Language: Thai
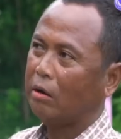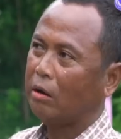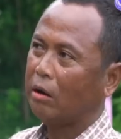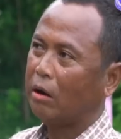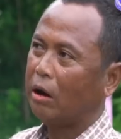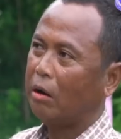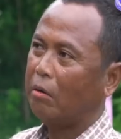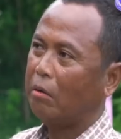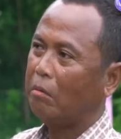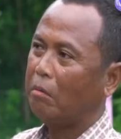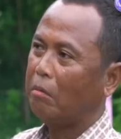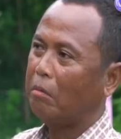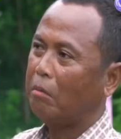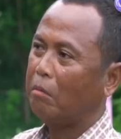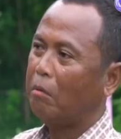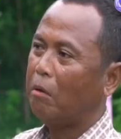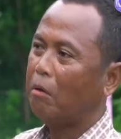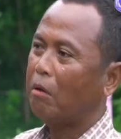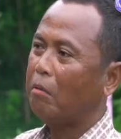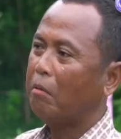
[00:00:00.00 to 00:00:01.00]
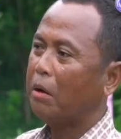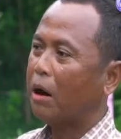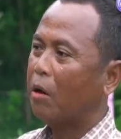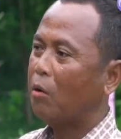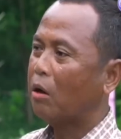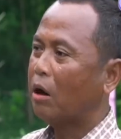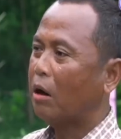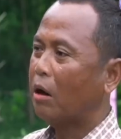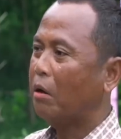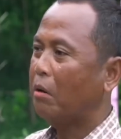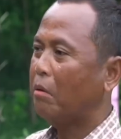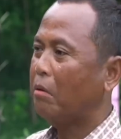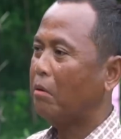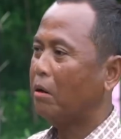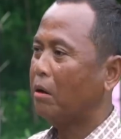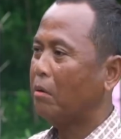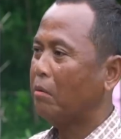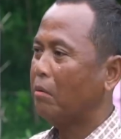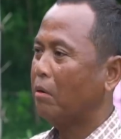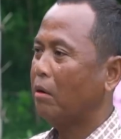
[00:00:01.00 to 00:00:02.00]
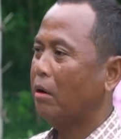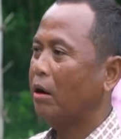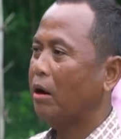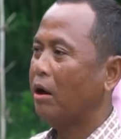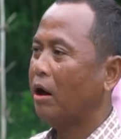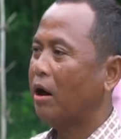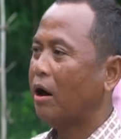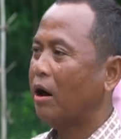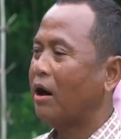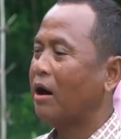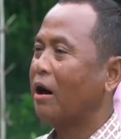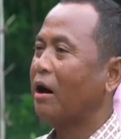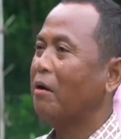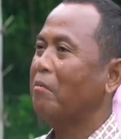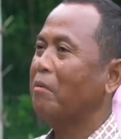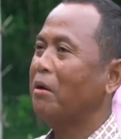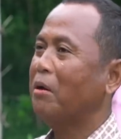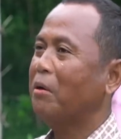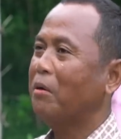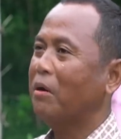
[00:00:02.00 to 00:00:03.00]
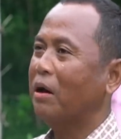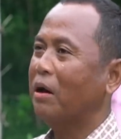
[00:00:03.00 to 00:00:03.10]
แต่ผมก็ไม่เข้าใจว่ายังไงกันไม่รู้